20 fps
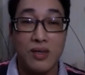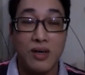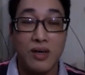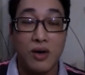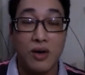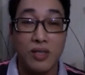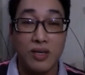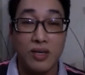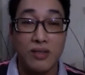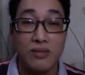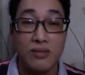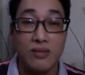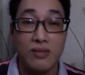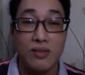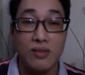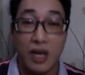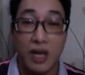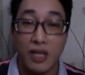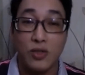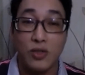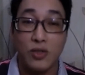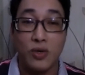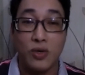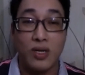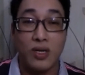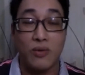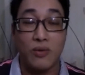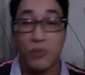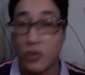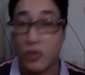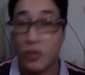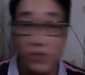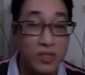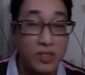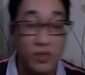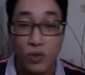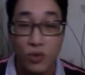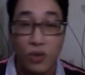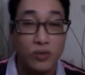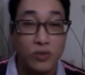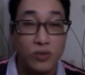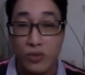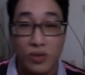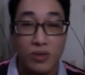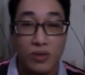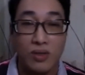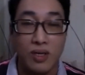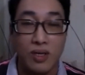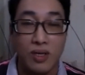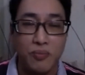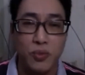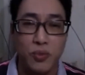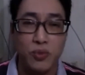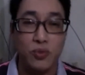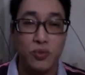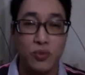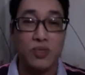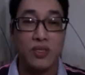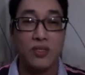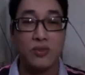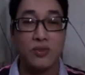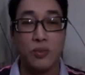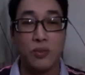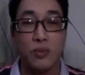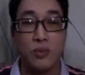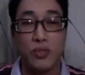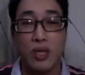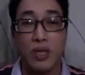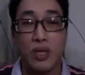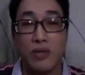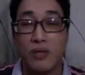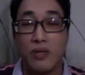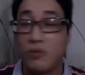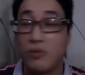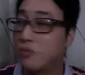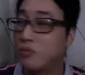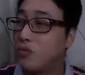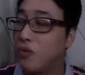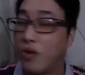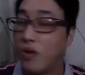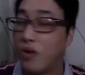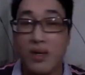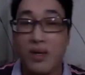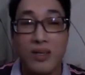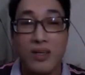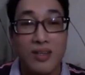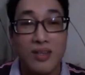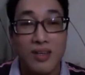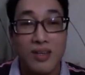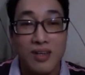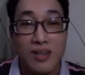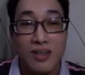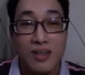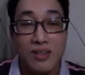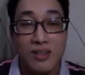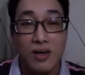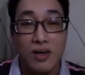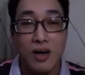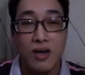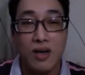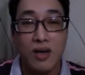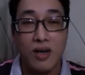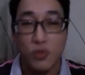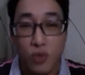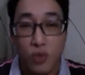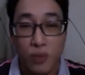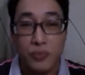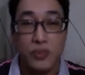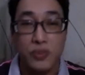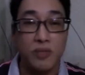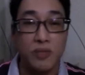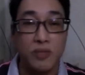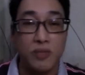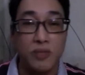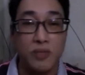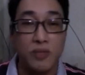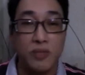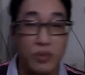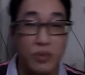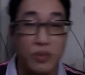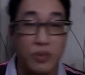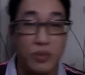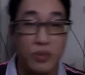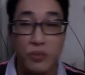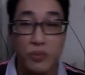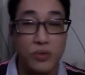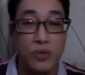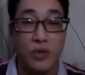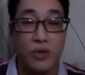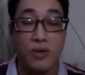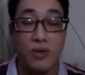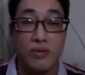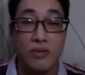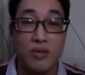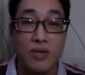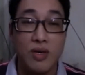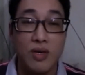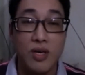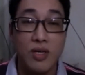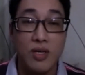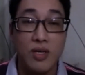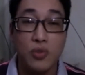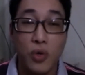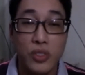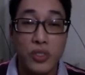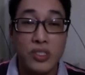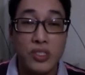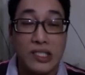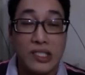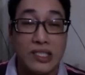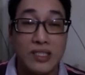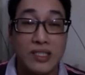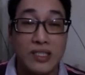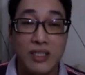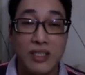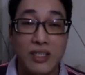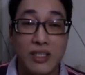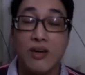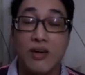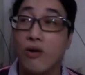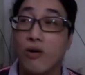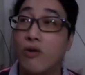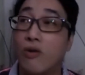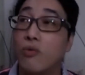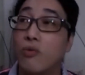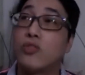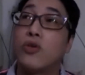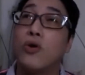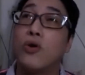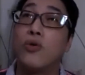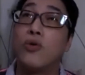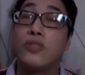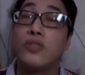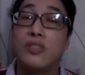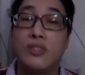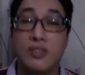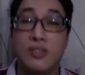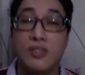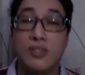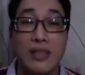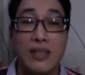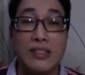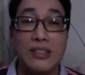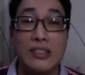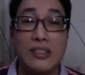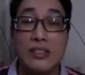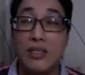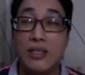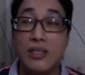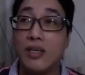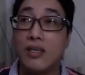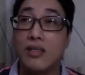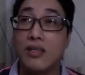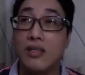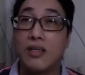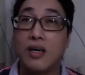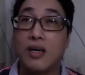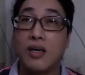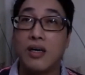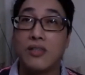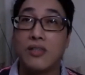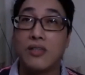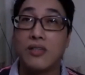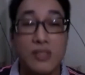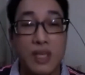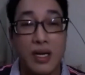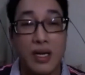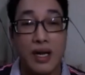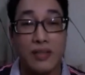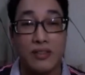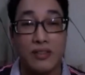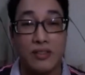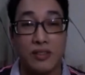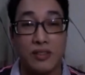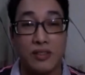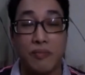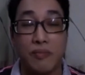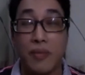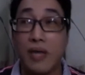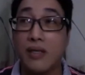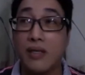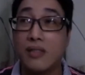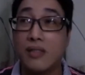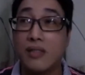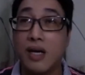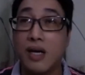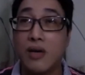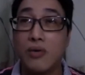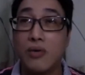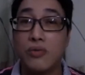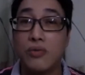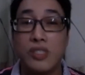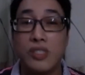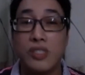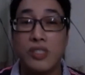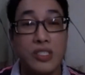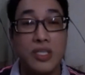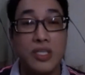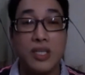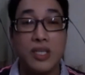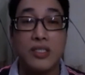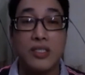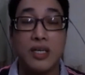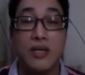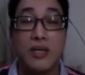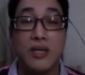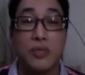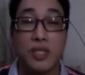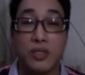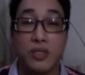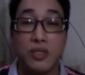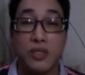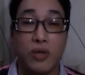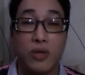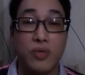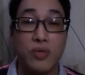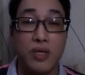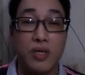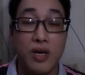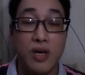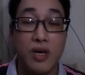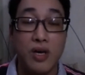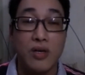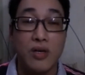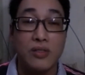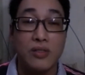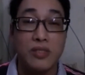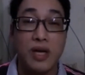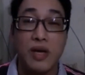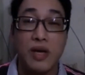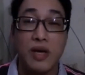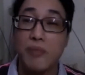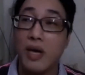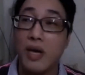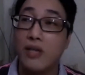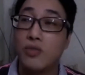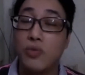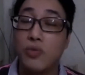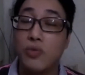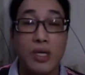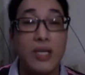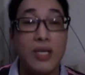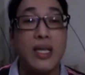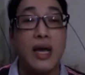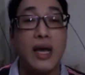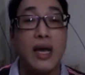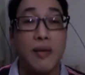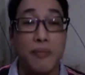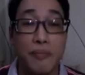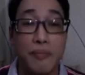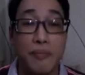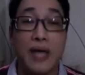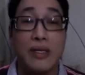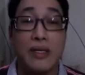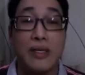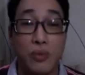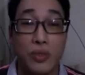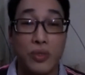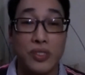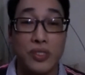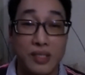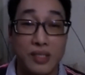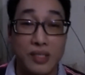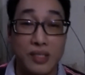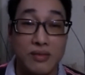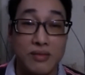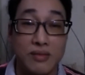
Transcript: 好像可以做了，我就去做做做，诶，不对耶，做不到诶，为什么啊？啊，dropship 做啊，全部做，做几个月哦，我从三月。啊，四月开始卖到七月，这样我的团队才卖出一个两百多件。